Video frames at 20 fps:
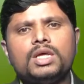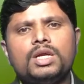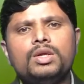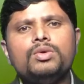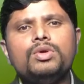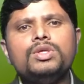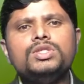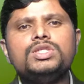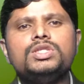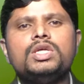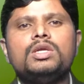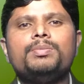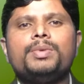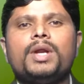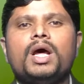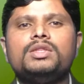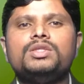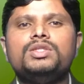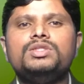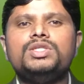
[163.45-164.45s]
తన గురించి తను
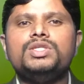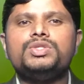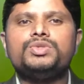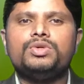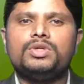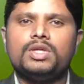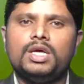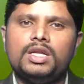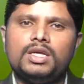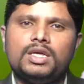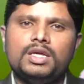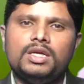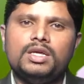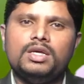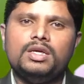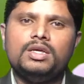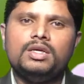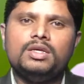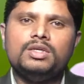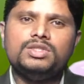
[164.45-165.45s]
ప్రార్థన చేసుకోవడానికి
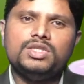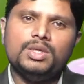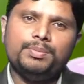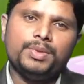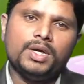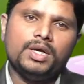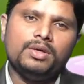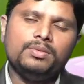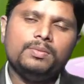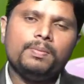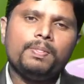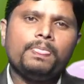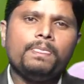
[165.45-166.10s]
చెప్పాడు